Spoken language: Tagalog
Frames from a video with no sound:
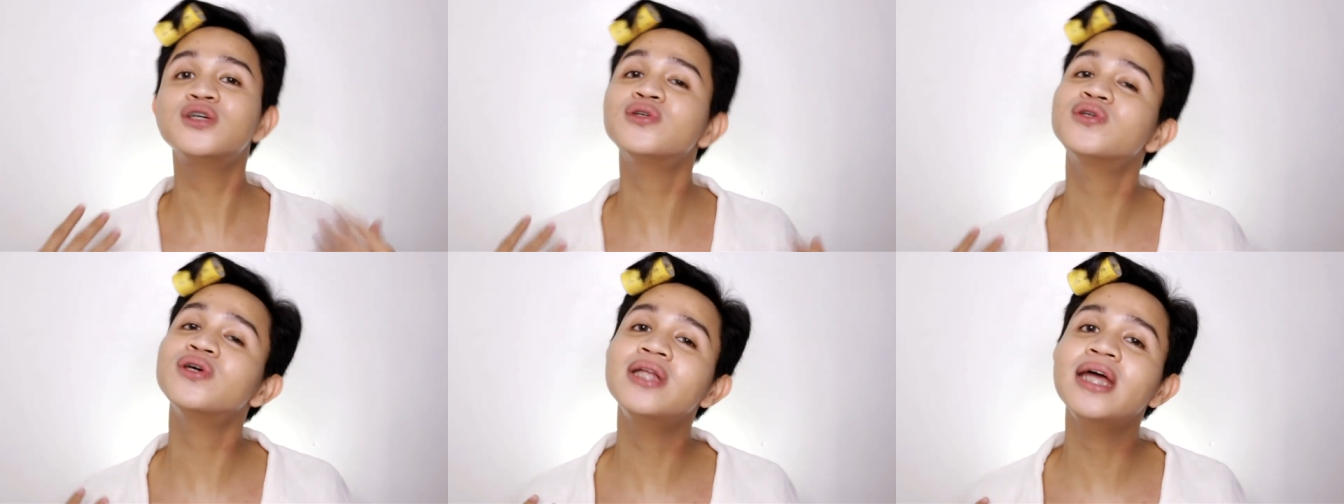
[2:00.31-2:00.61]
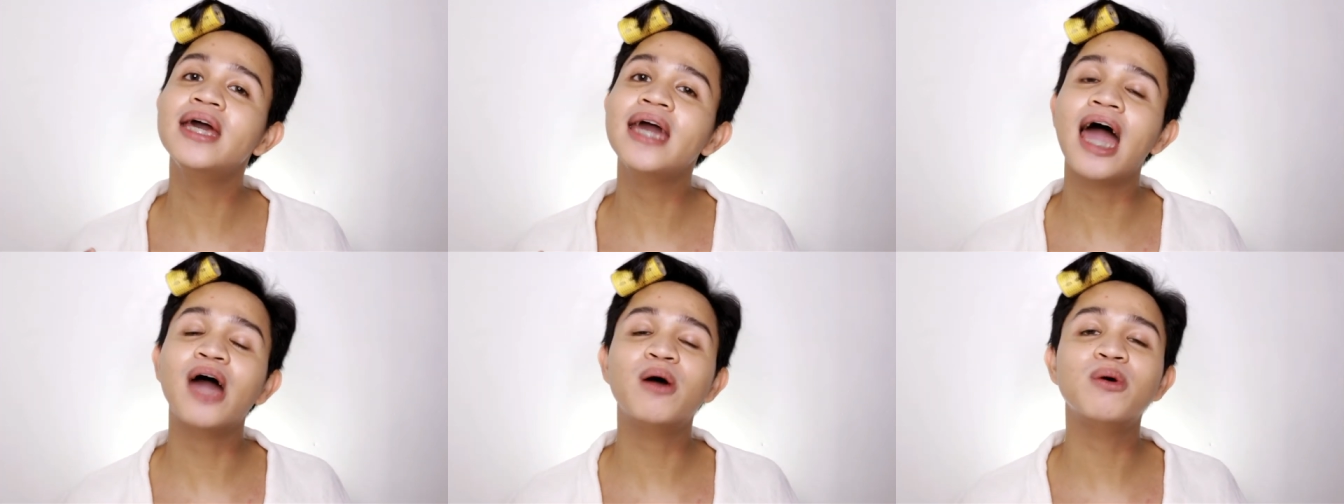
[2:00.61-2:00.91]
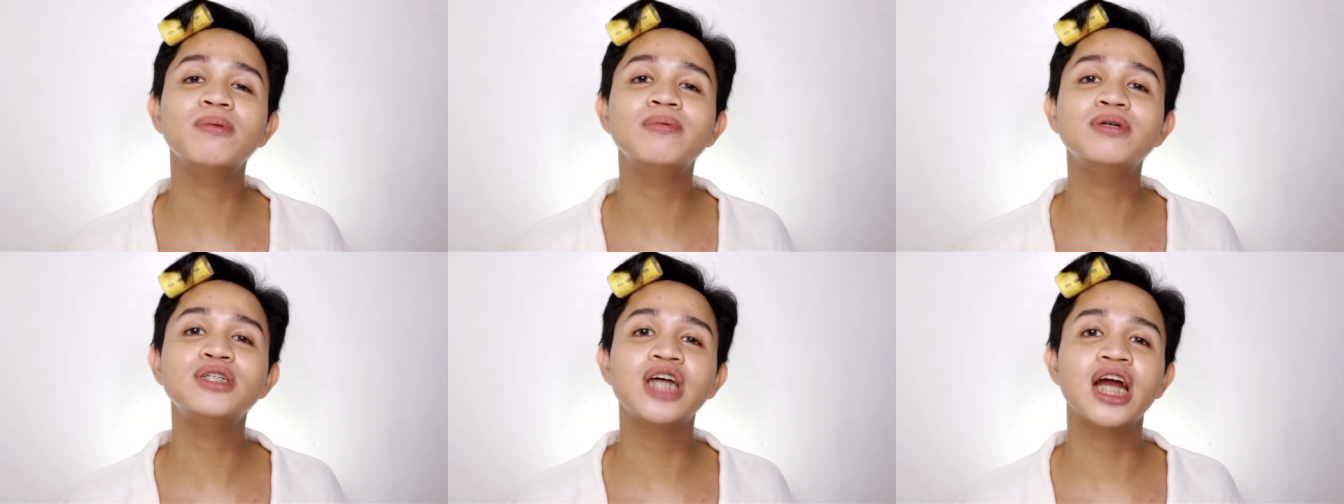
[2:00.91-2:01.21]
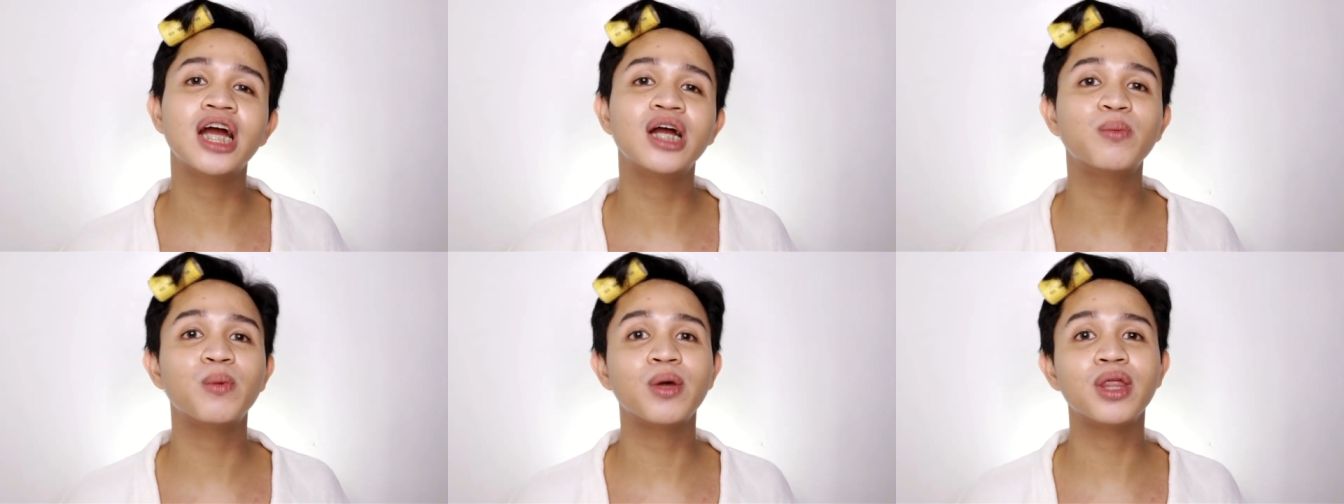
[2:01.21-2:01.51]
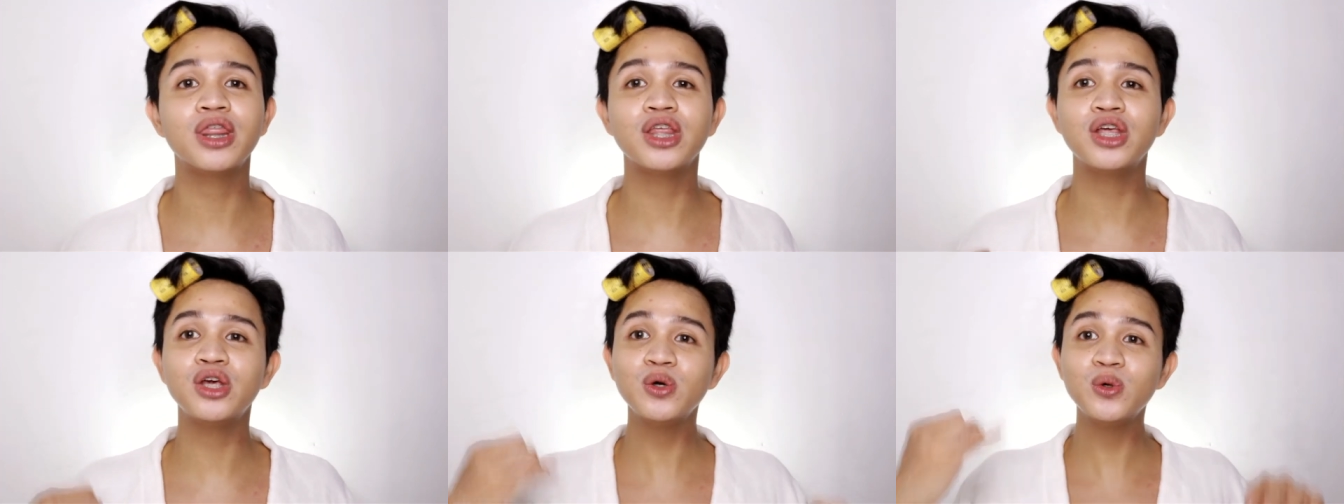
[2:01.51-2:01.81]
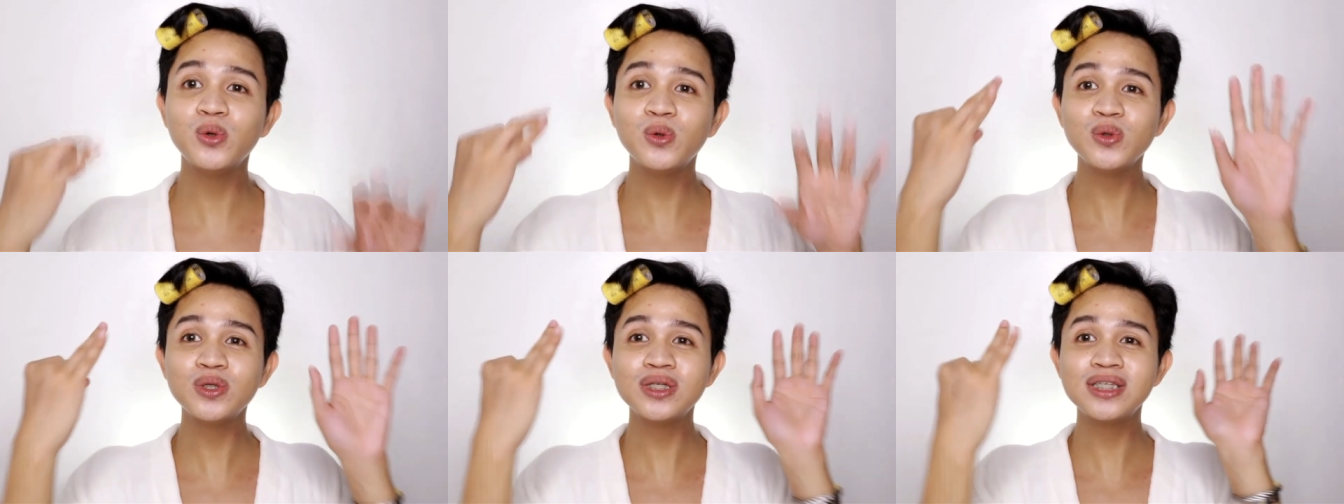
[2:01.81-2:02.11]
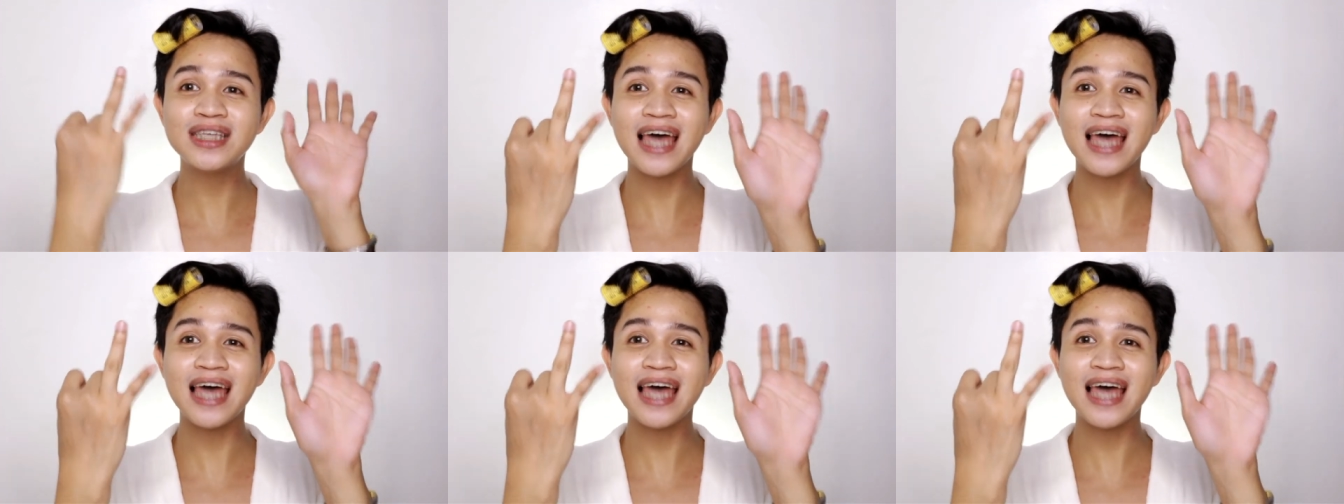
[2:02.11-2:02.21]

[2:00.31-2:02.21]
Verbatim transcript: So today, I will be sharing with you